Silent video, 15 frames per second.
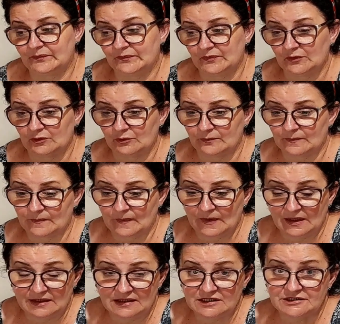No.
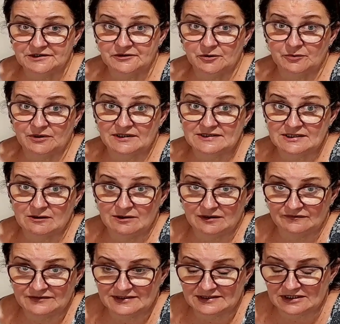Nasza kropka
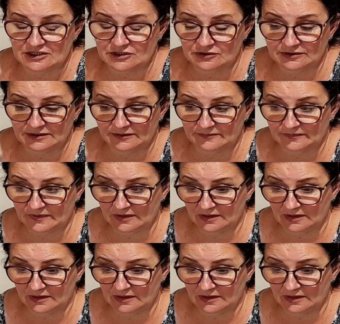cała wystraszona,